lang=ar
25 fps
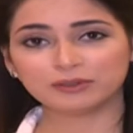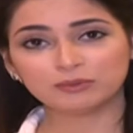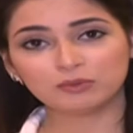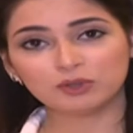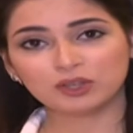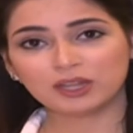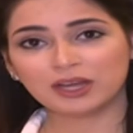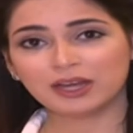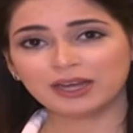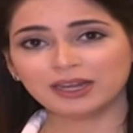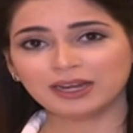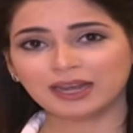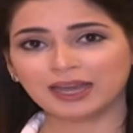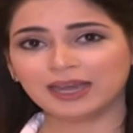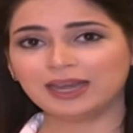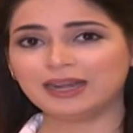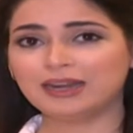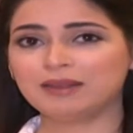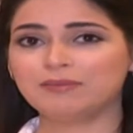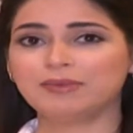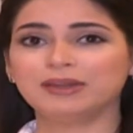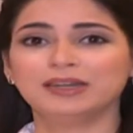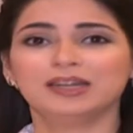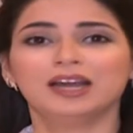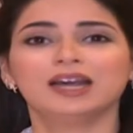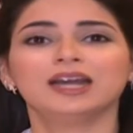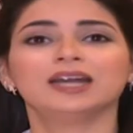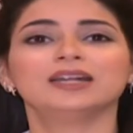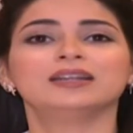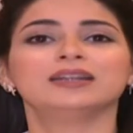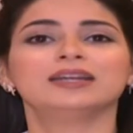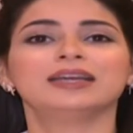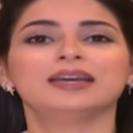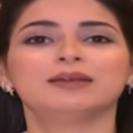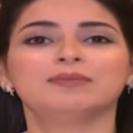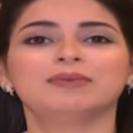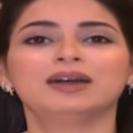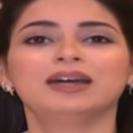رمضان غير لما ناكل
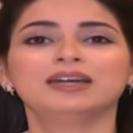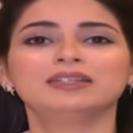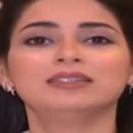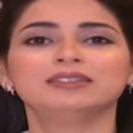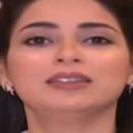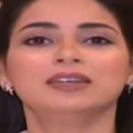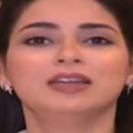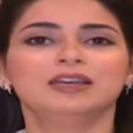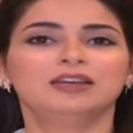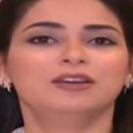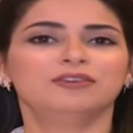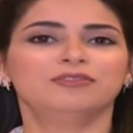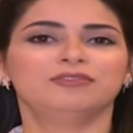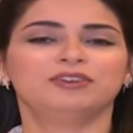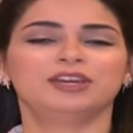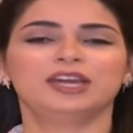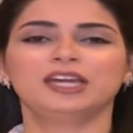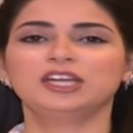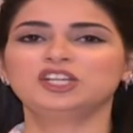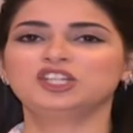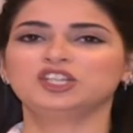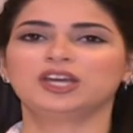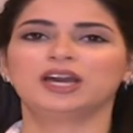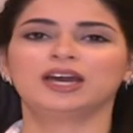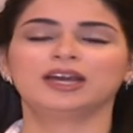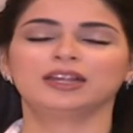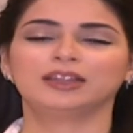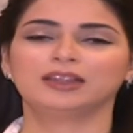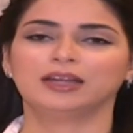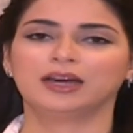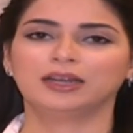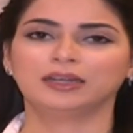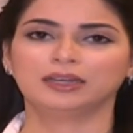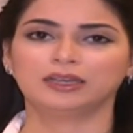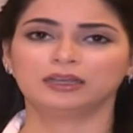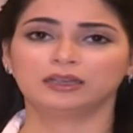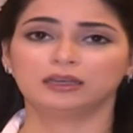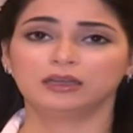القيمات في أي شهر
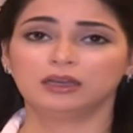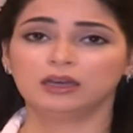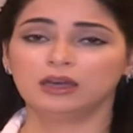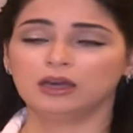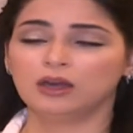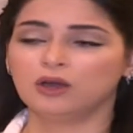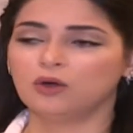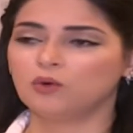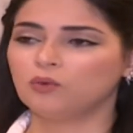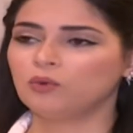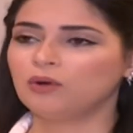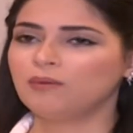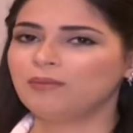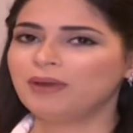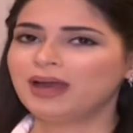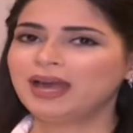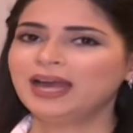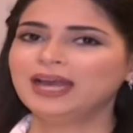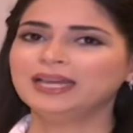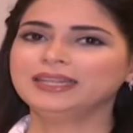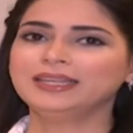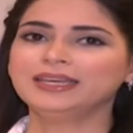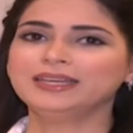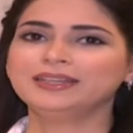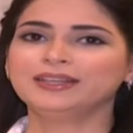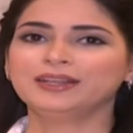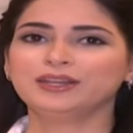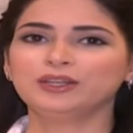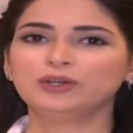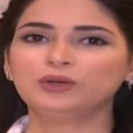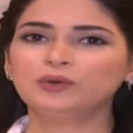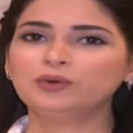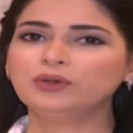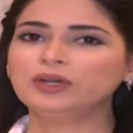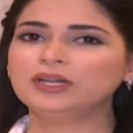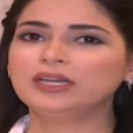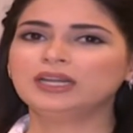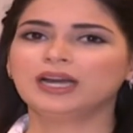ثاني وما حد يقدر
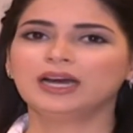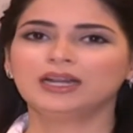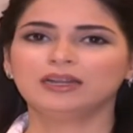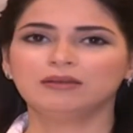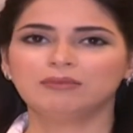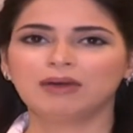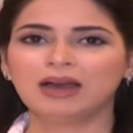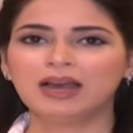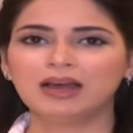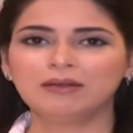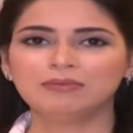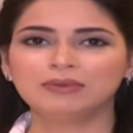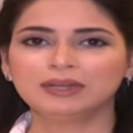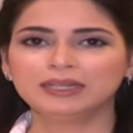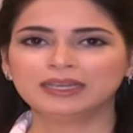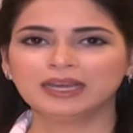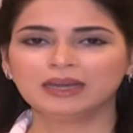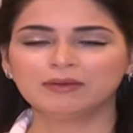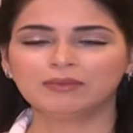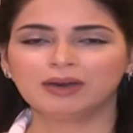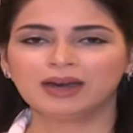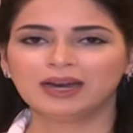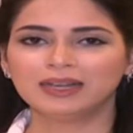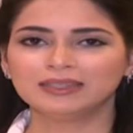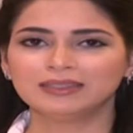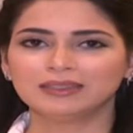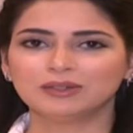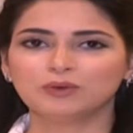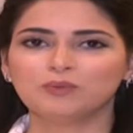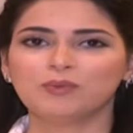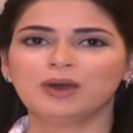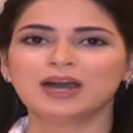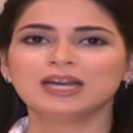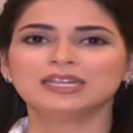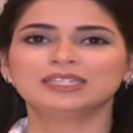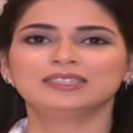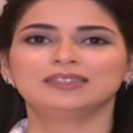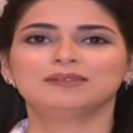يقول ان انا ما احب الجيمات او
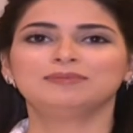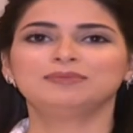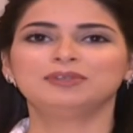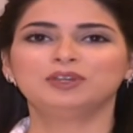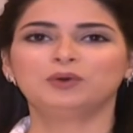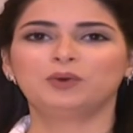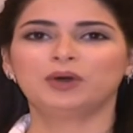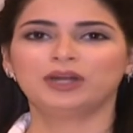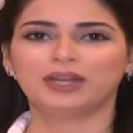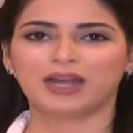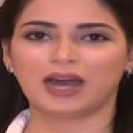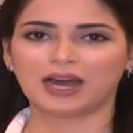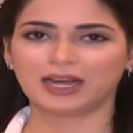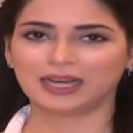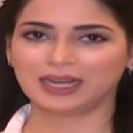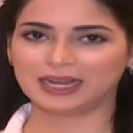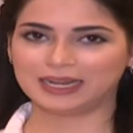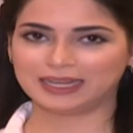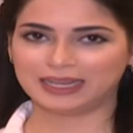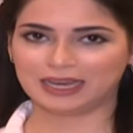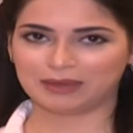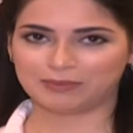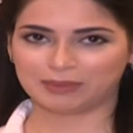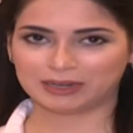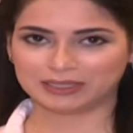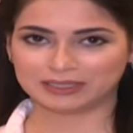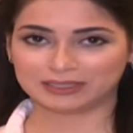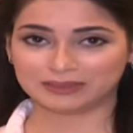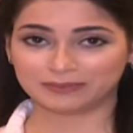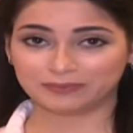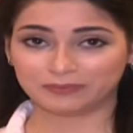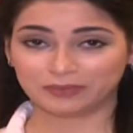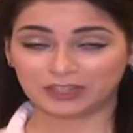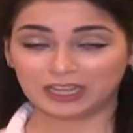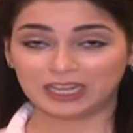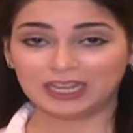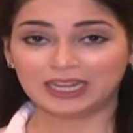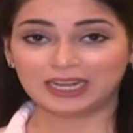ما استمتع وانا اكل الجيمات
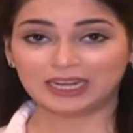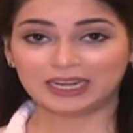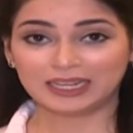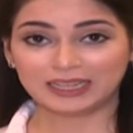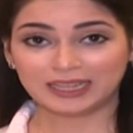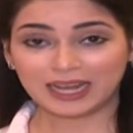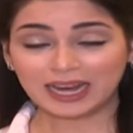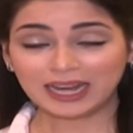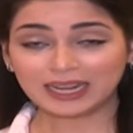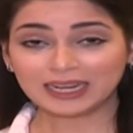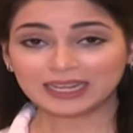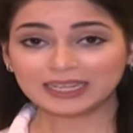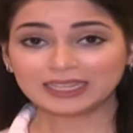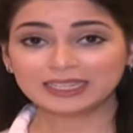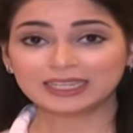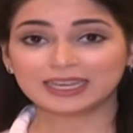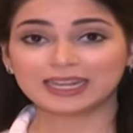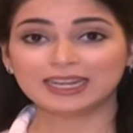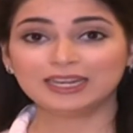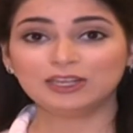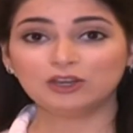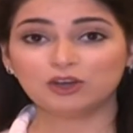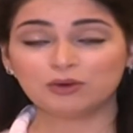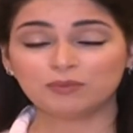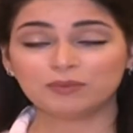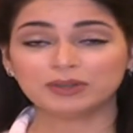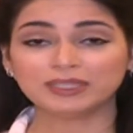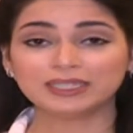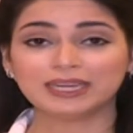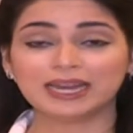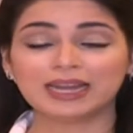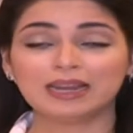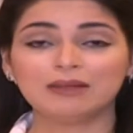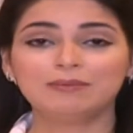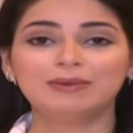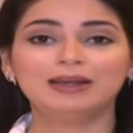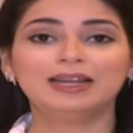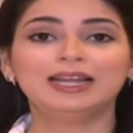لذلك اليوم
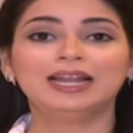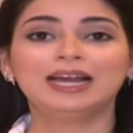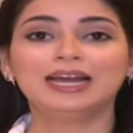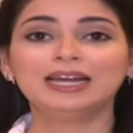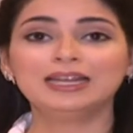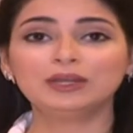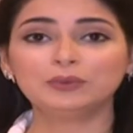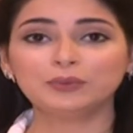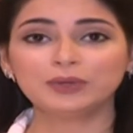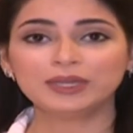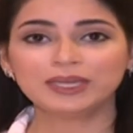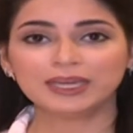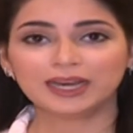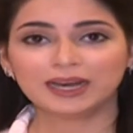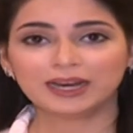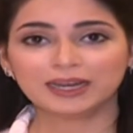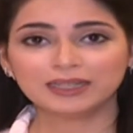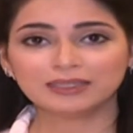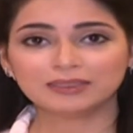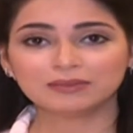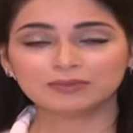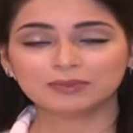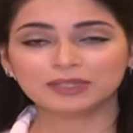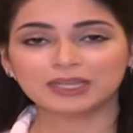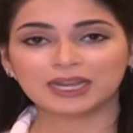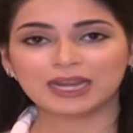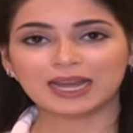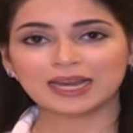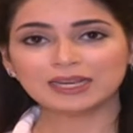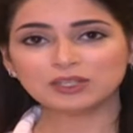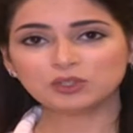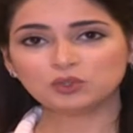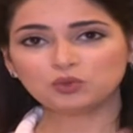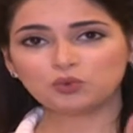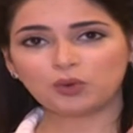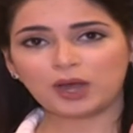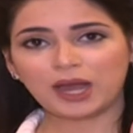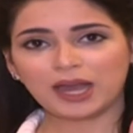بتكلم عن الحلويات من
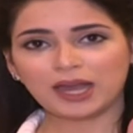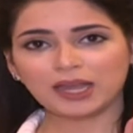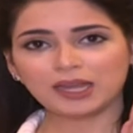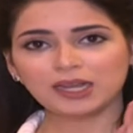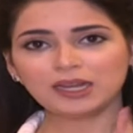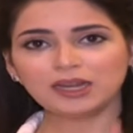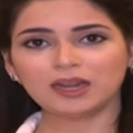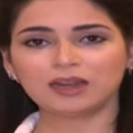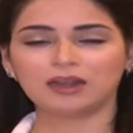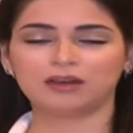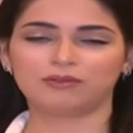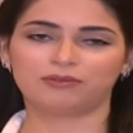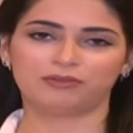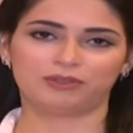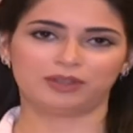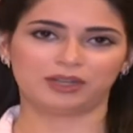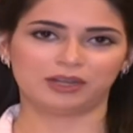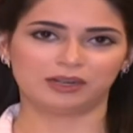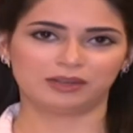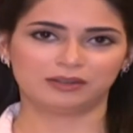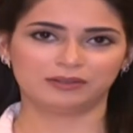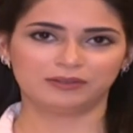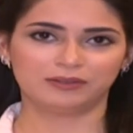الاسوأ الى الافضل